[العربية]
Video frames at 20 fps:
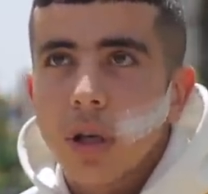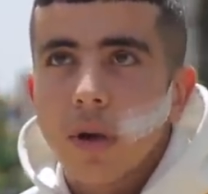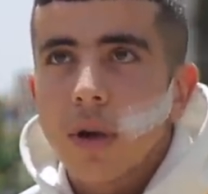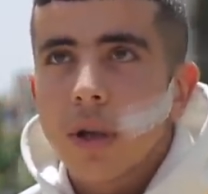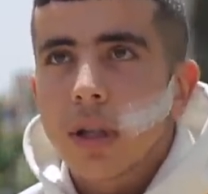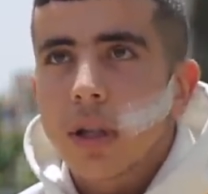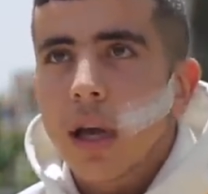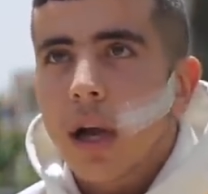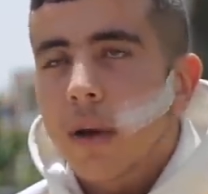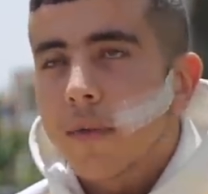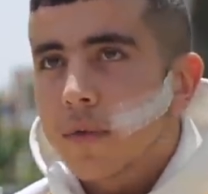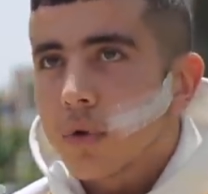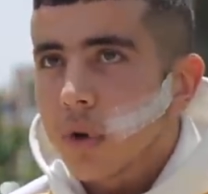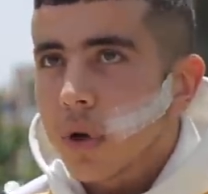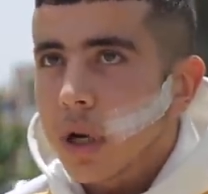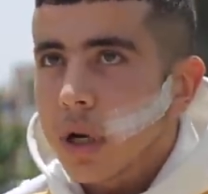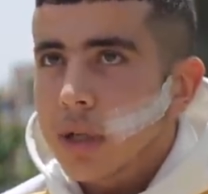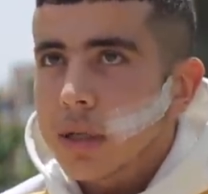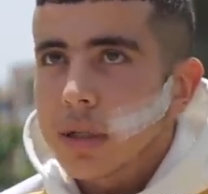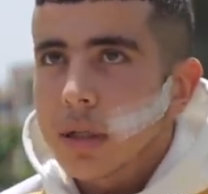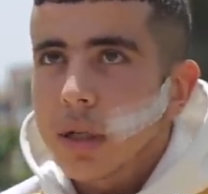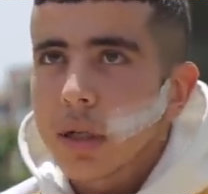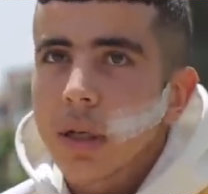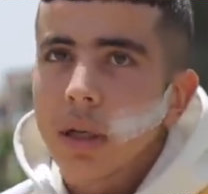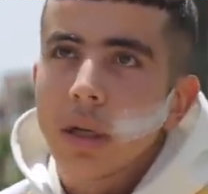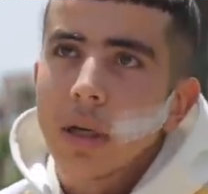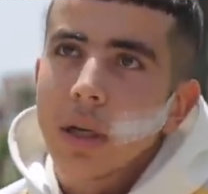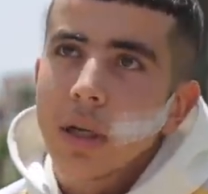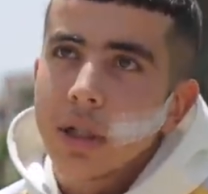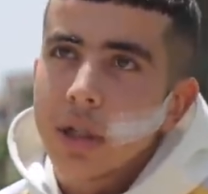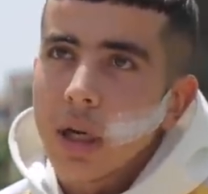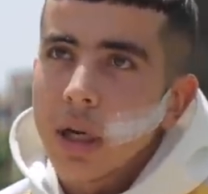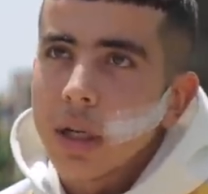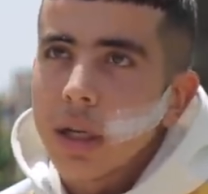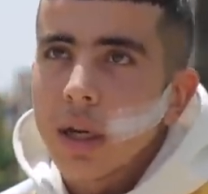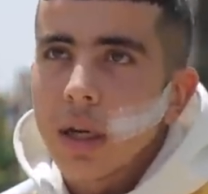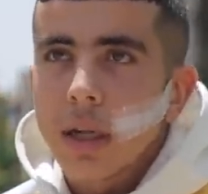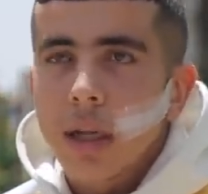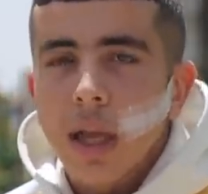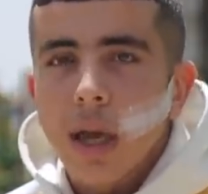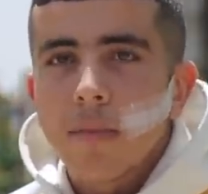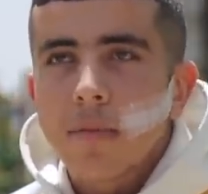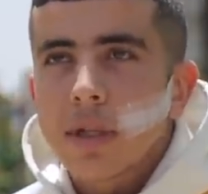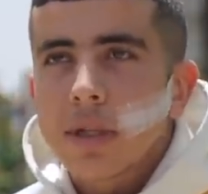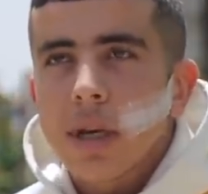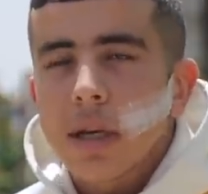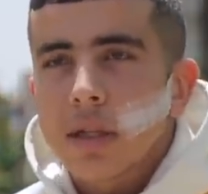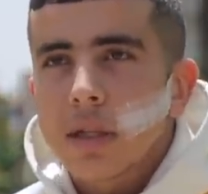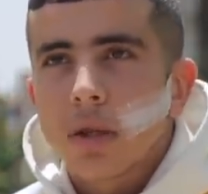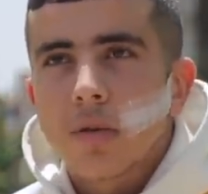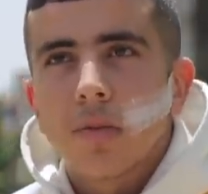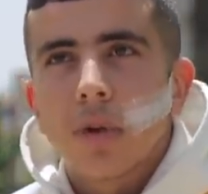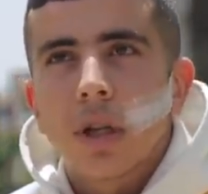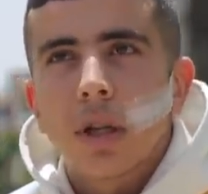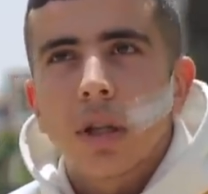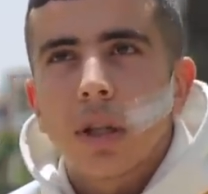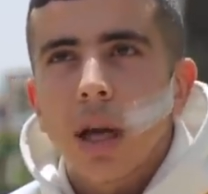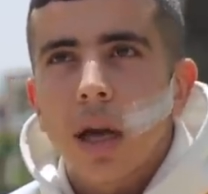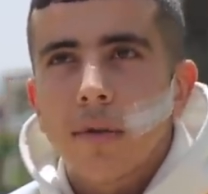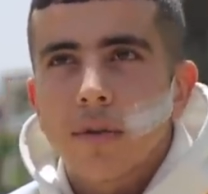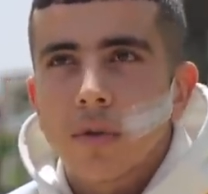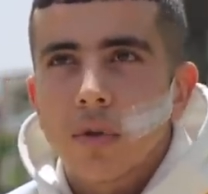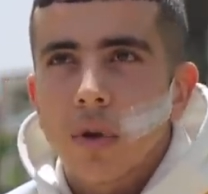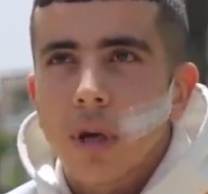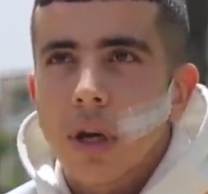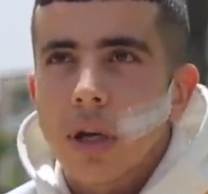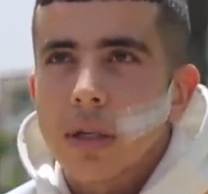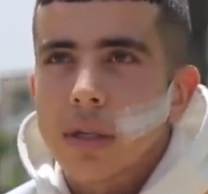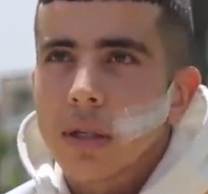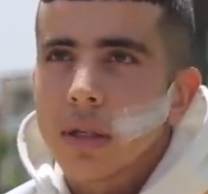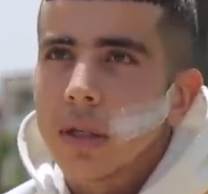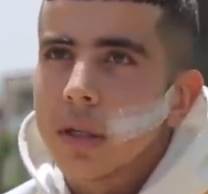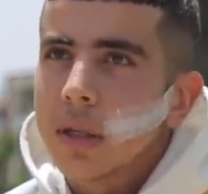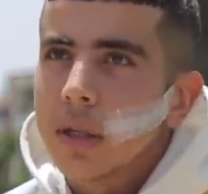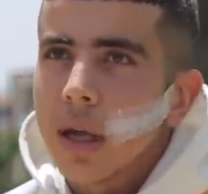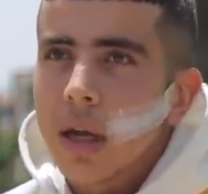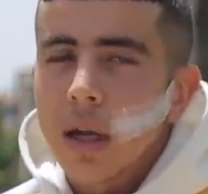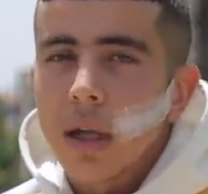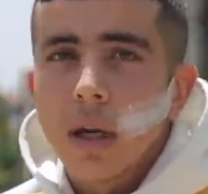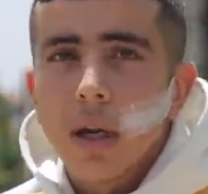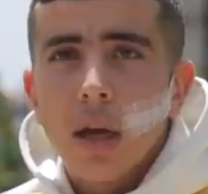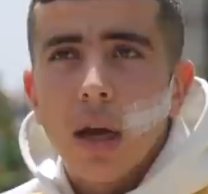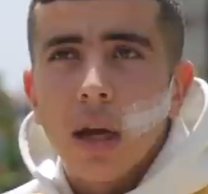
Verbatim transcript: كذا وانا داخل في سوق راسي التيران ديالي كاملين ساقسيهم لي انا داخل في سوق راسي الدار